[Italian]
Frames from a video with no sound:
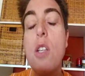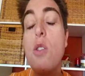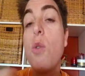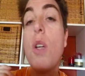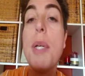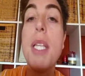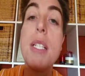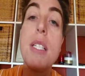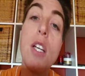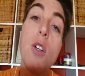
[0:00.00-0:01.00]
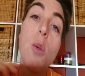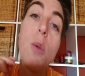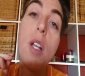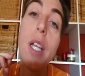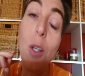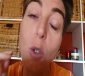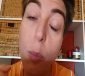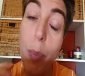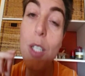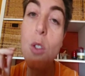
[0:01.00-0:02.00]
sicuramente stai
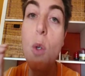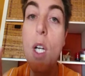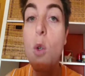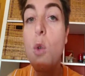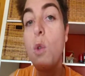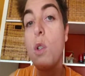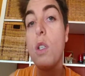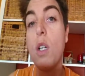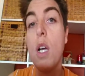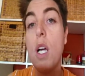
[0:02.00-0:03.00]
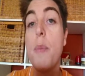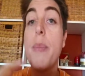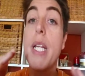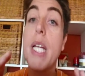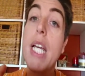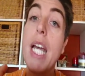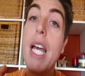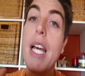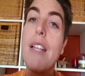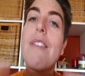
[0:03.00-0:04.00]
incolpando qualcuno
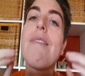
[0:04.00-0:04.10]
perché